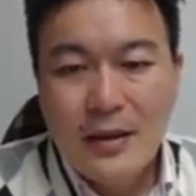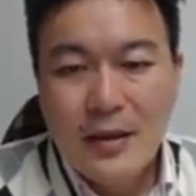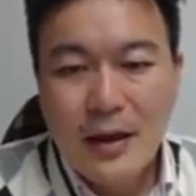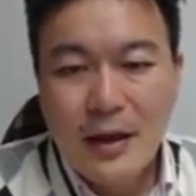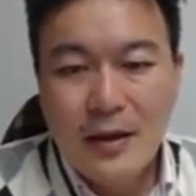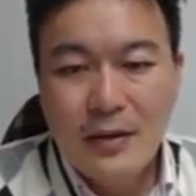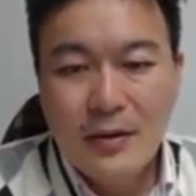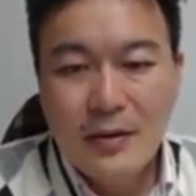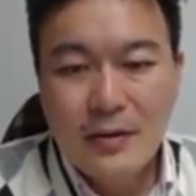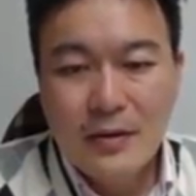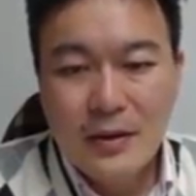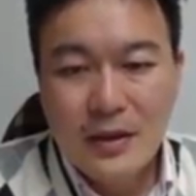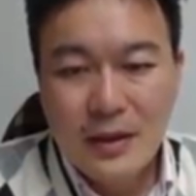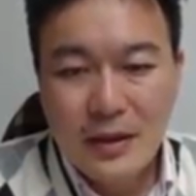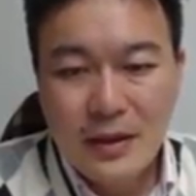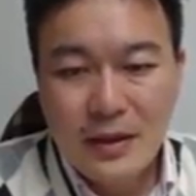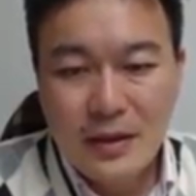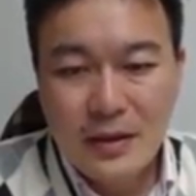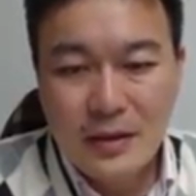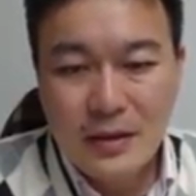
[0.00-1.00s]
然后这
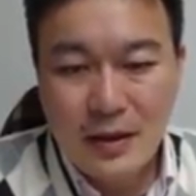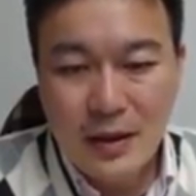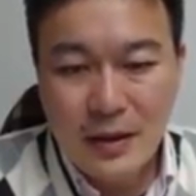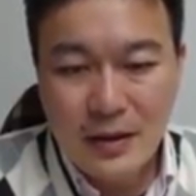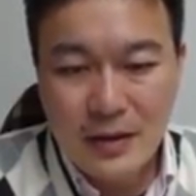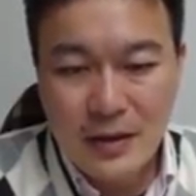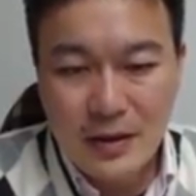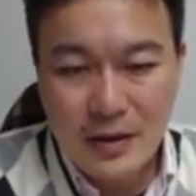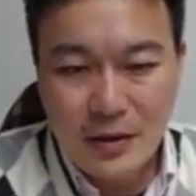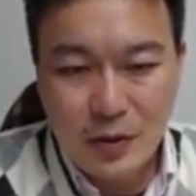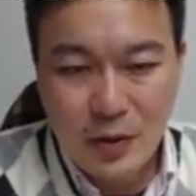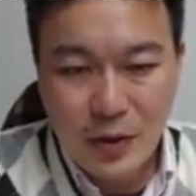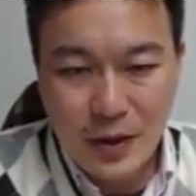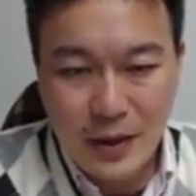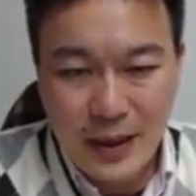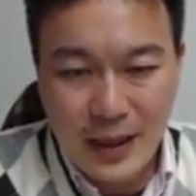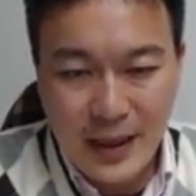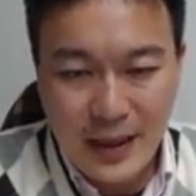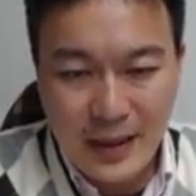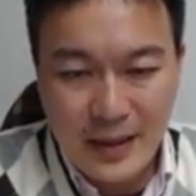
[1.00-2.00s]
个呃尺
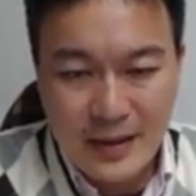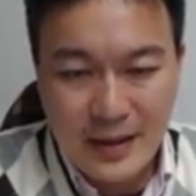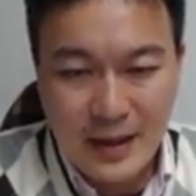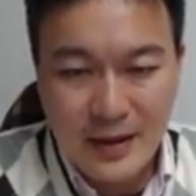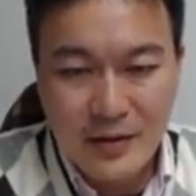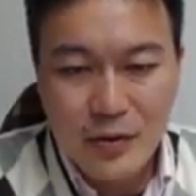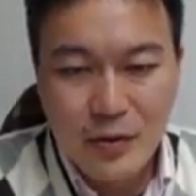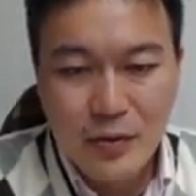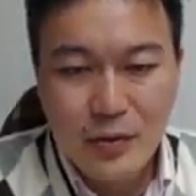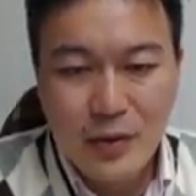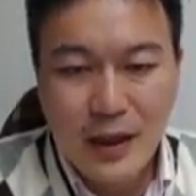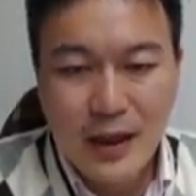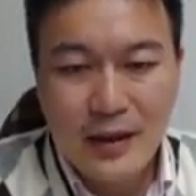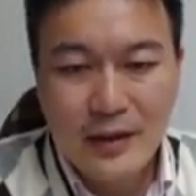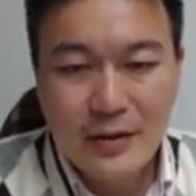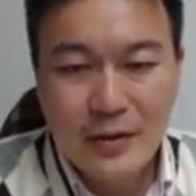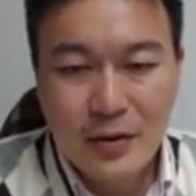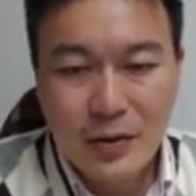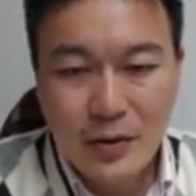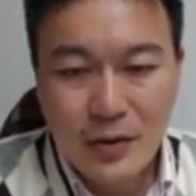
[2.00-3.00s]
寸啊、长度
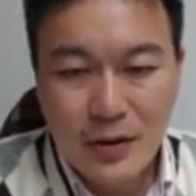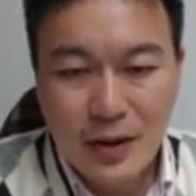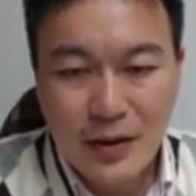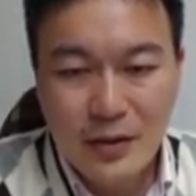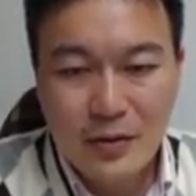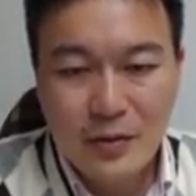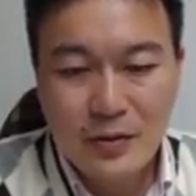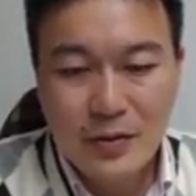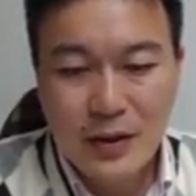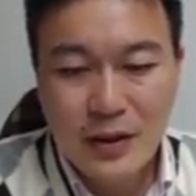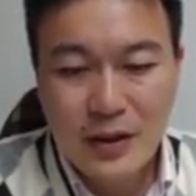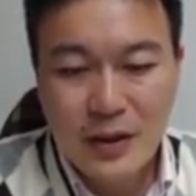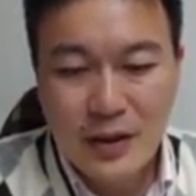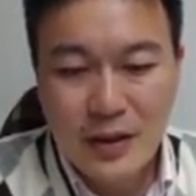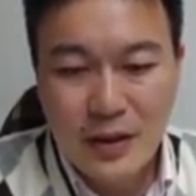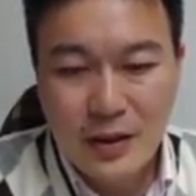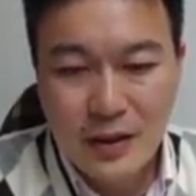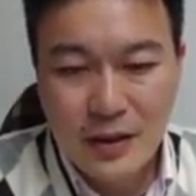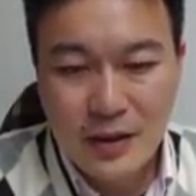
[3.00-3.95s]
啊都告诉你了。